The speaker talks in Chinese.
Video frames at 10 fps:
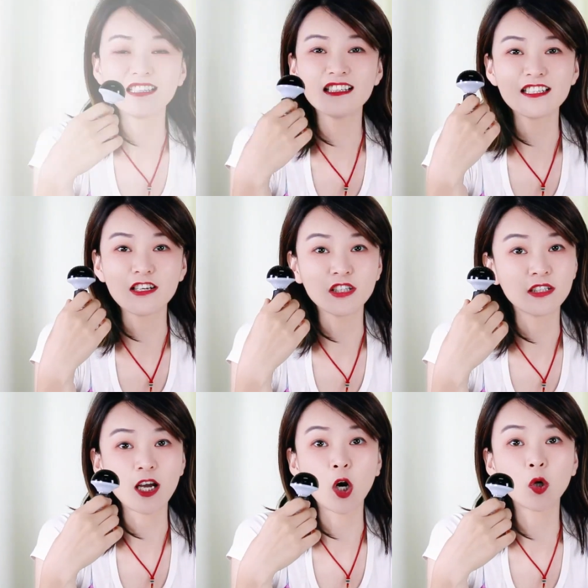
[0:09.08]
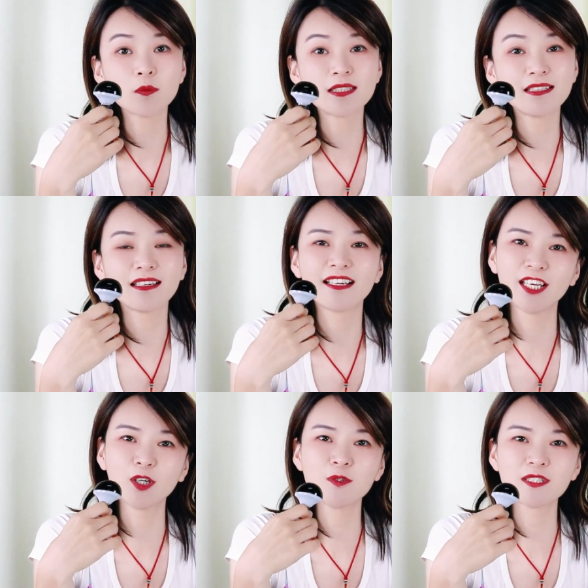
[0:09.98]
一个小小的遥控器可
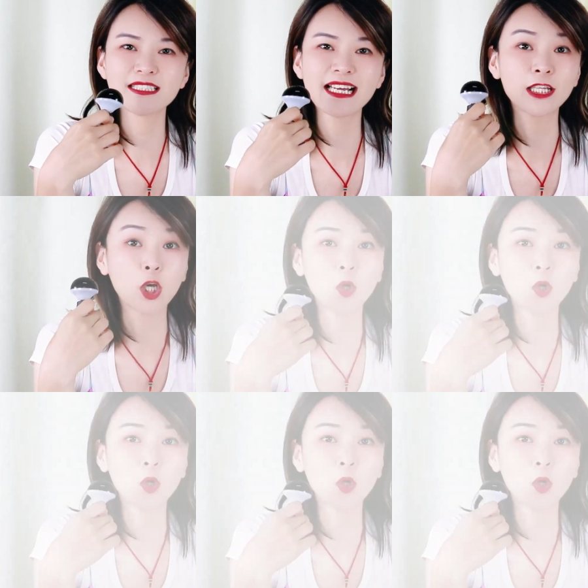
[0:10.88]
以控制家里